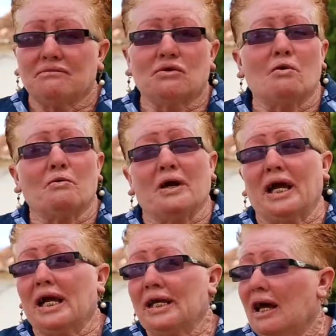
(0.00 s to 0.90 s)

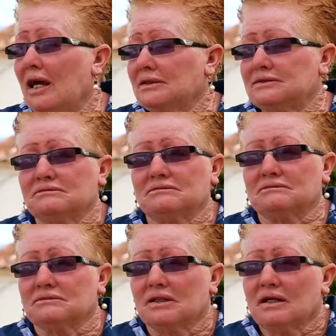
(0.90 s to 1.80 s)
novenas,
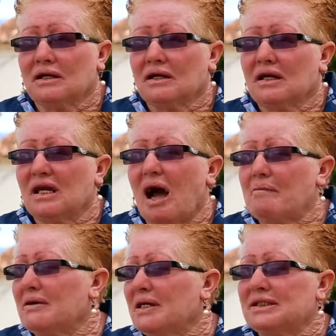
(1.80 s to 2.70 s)
mm,
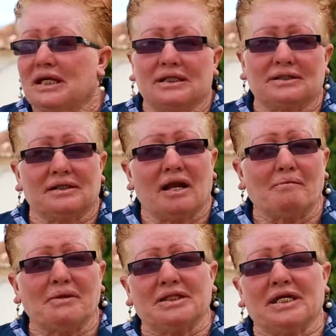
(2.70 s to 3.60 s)
lápices,
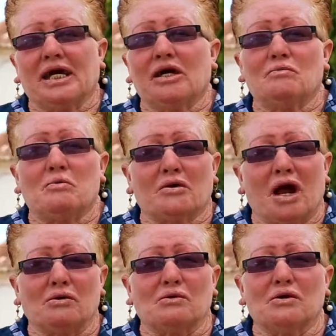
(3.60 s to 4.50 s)
lapiceros,
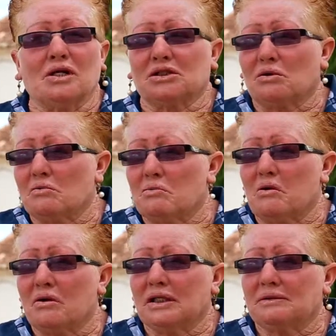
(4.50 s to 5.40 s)
borradores,
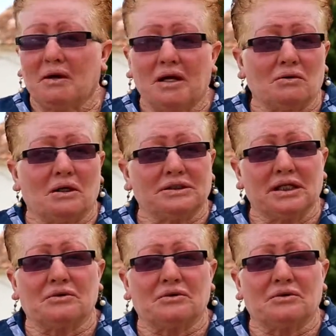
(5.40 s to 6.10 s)
colbones, bueno, así,